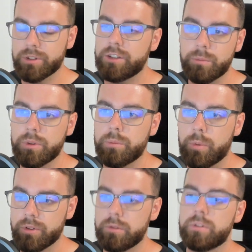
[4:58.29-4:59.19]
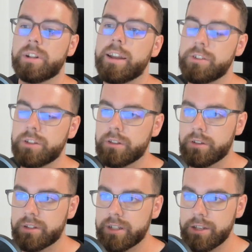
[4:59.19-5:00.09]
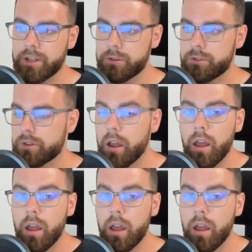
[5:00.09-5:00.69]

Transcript: tak żeby po prostu sklejać, e, skleić jakoś